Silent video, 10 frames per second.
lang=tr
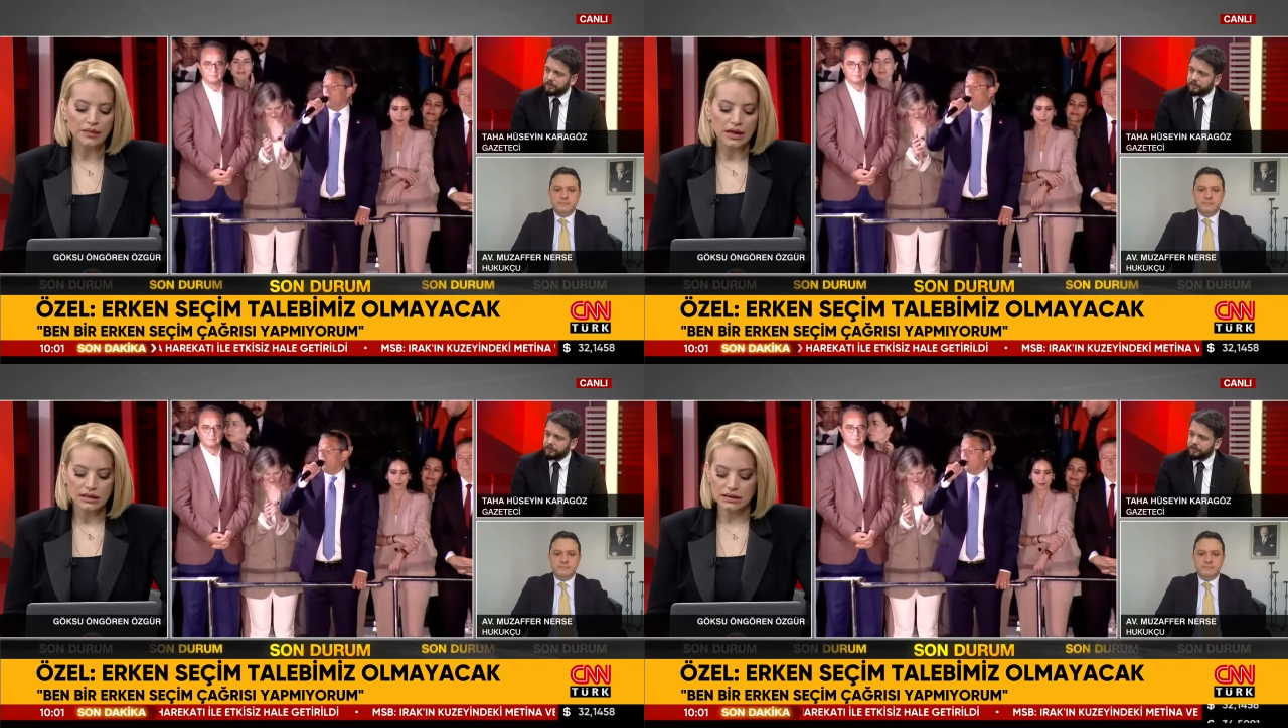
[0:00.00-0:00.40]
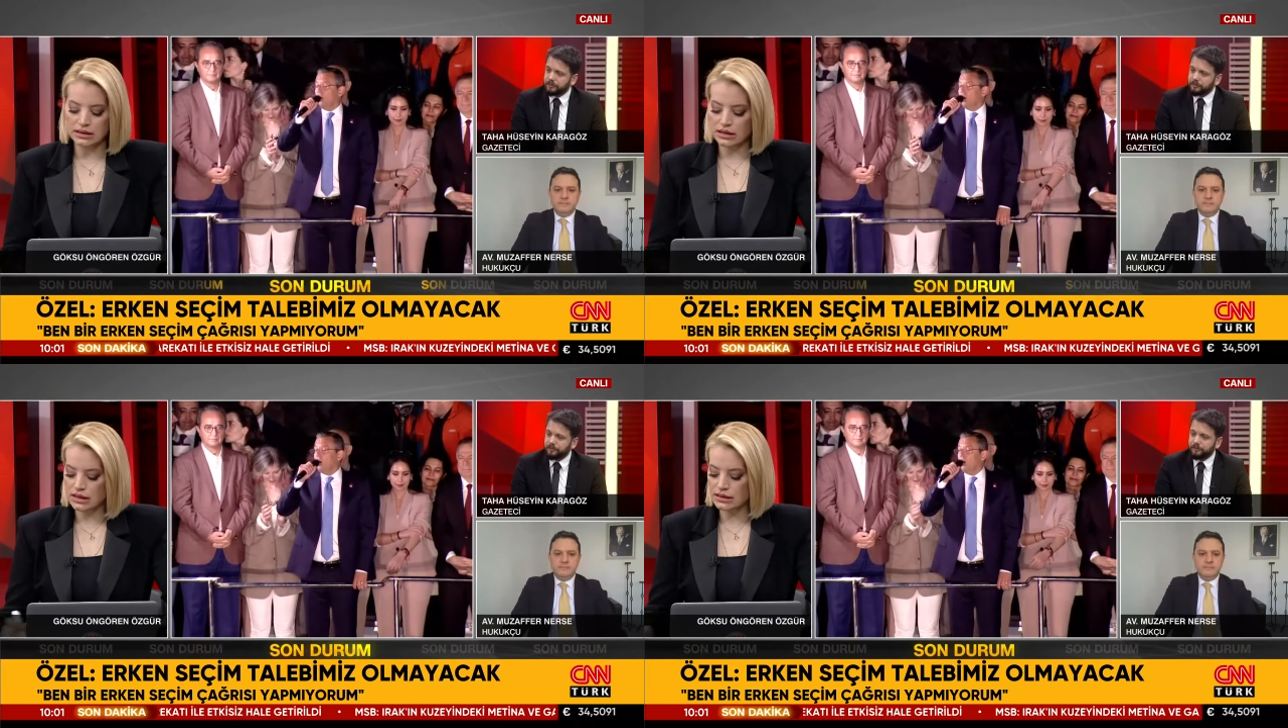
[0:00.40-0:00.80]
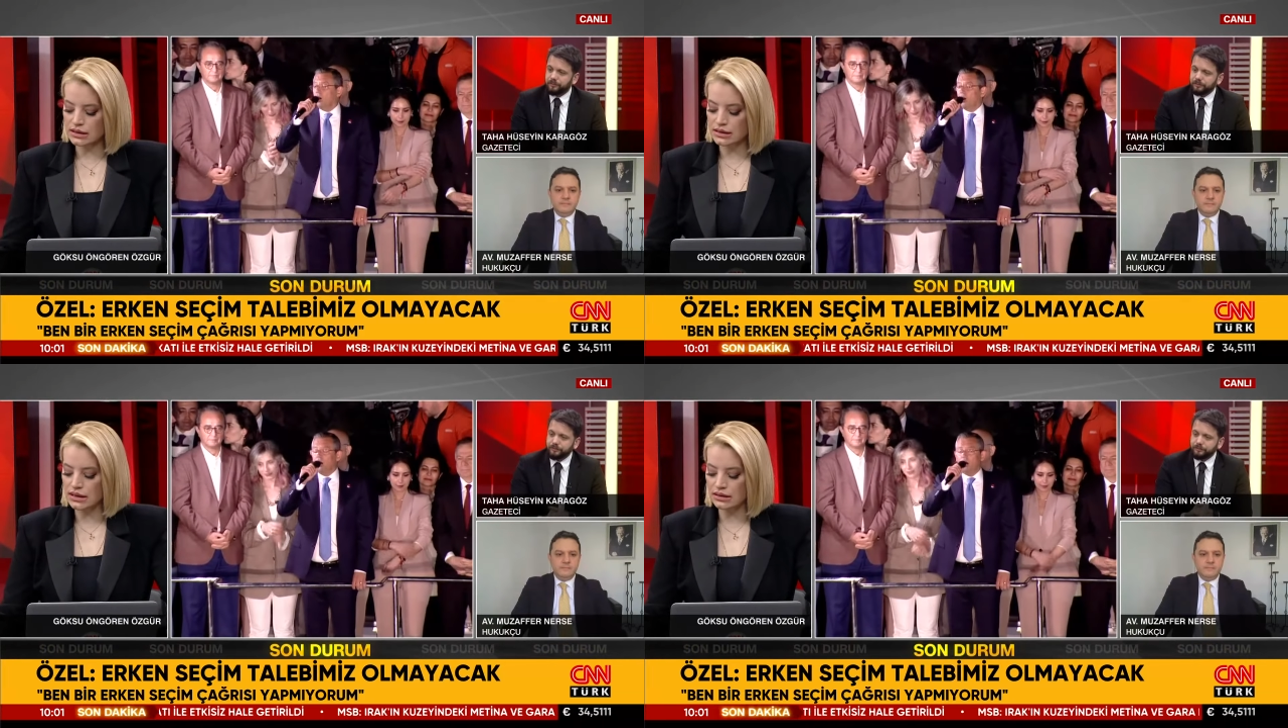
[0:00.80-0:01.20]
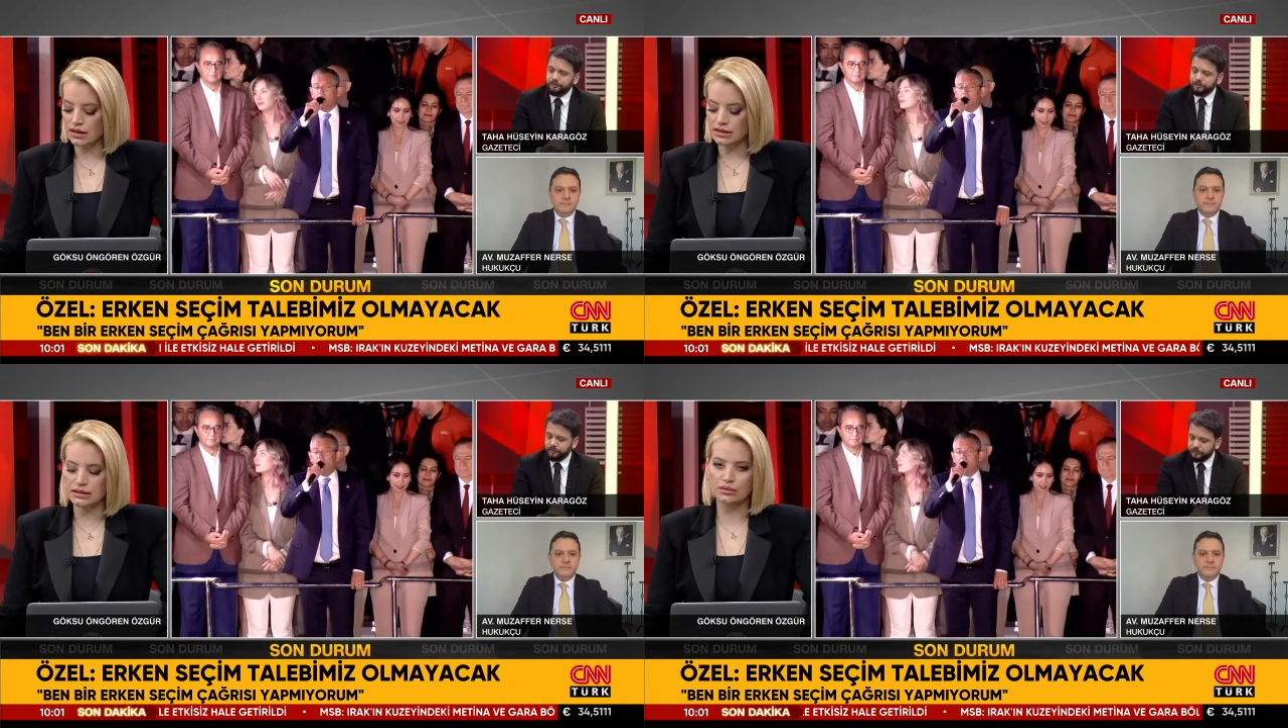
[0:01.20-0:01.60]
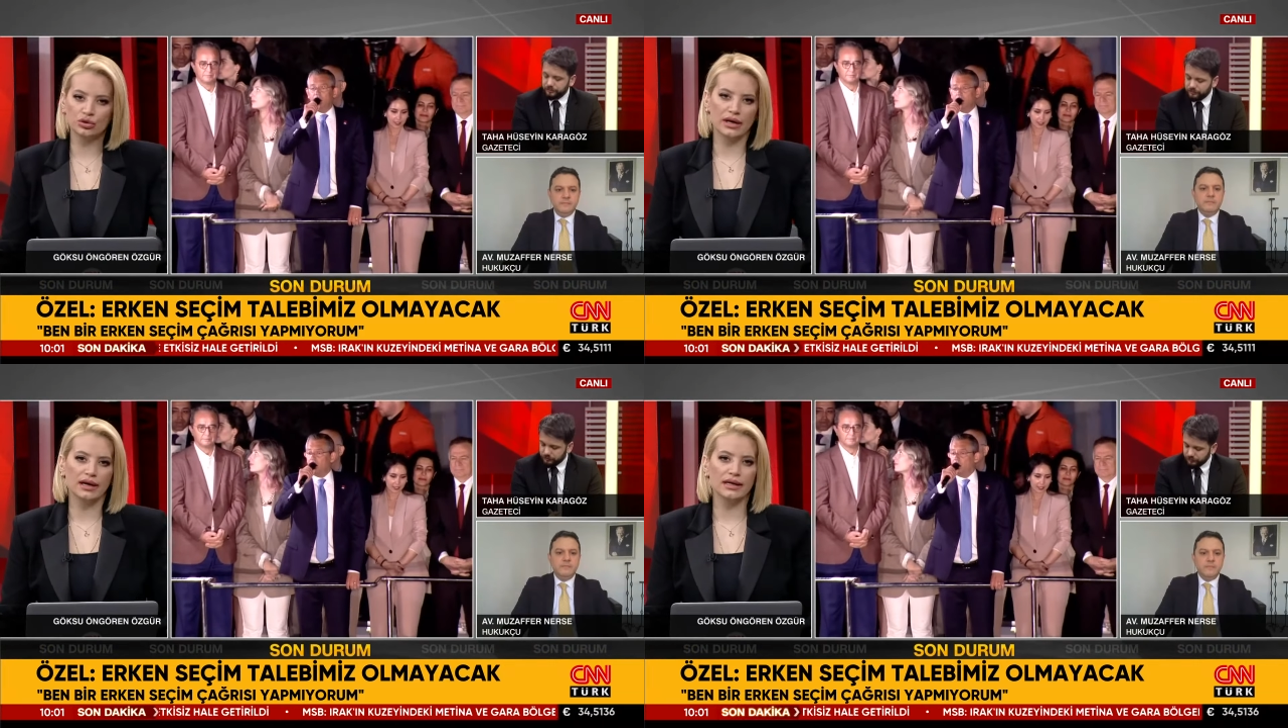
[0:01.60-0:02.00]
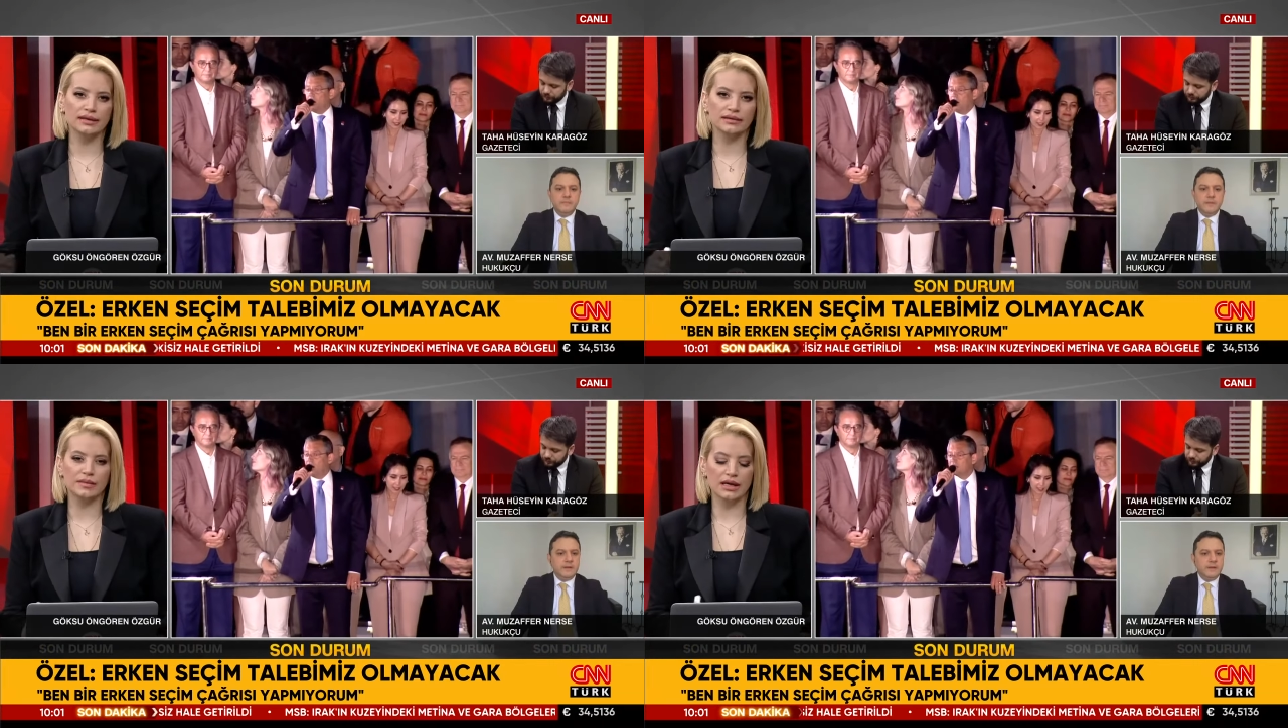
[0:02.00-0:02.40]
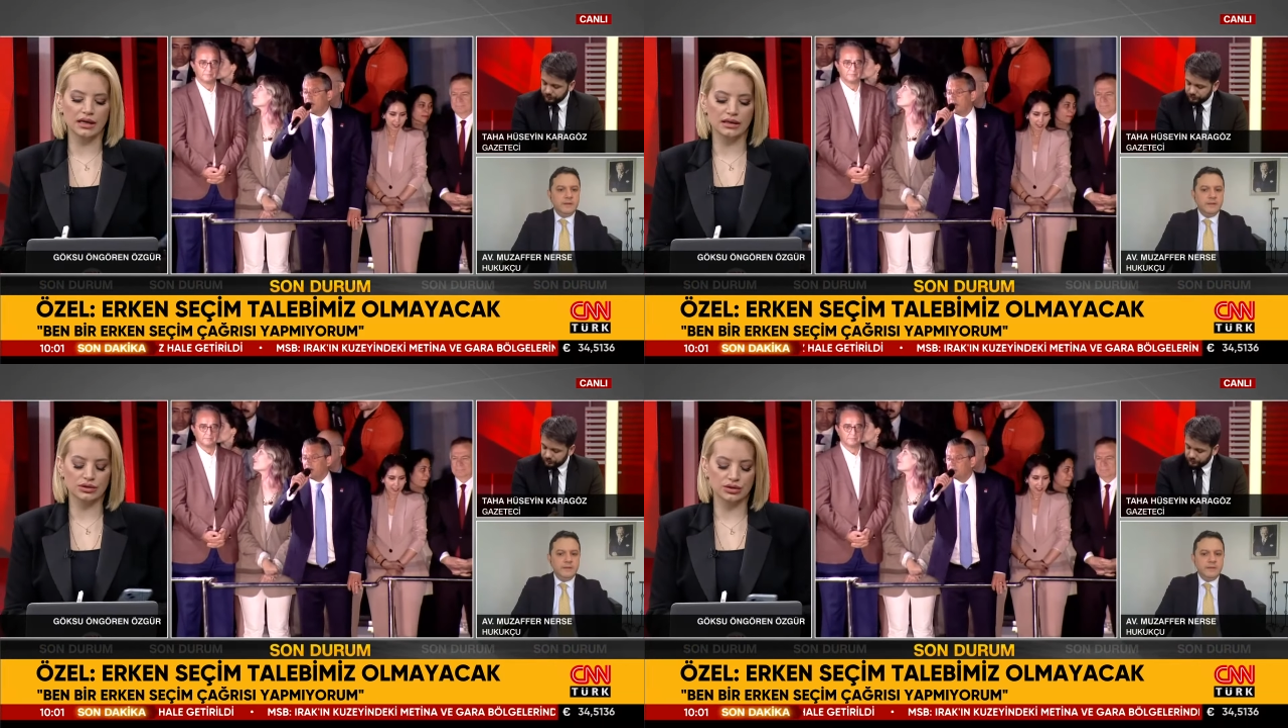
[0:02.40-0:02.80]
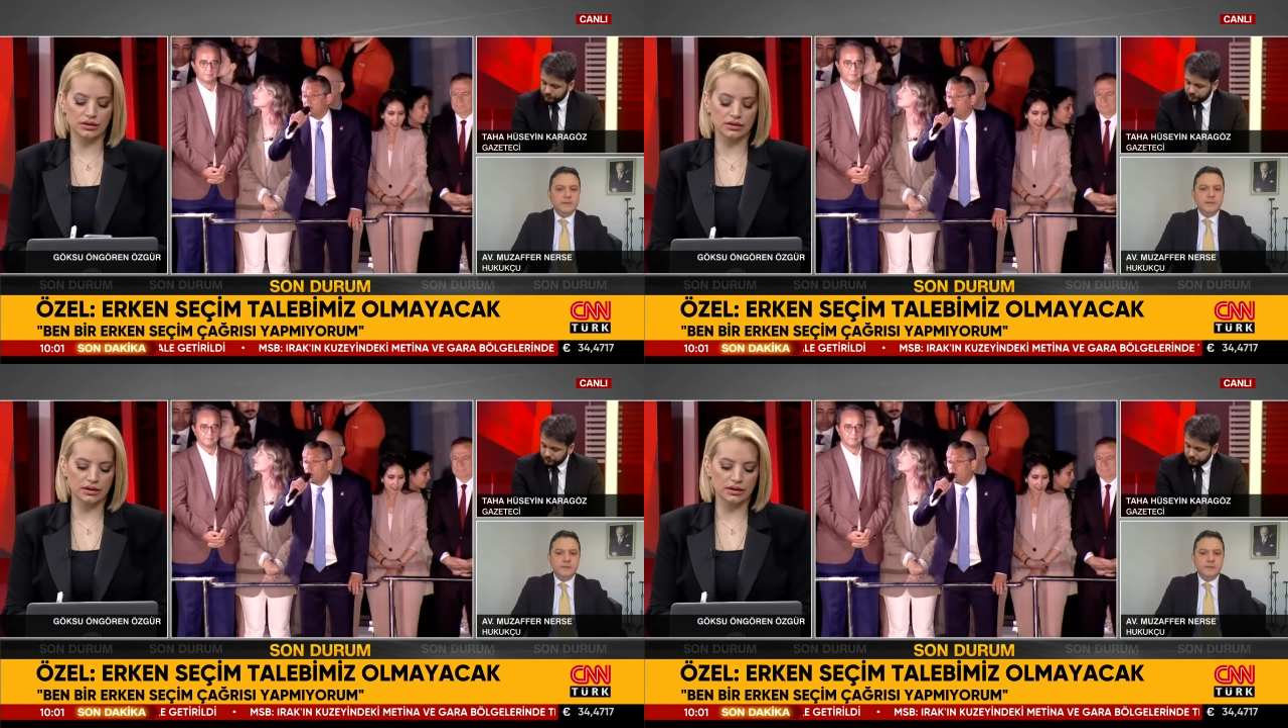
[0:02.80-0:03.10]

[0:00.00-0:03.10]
Sayın Nerse sizden de aslında bu değerlendirmeye ilişkin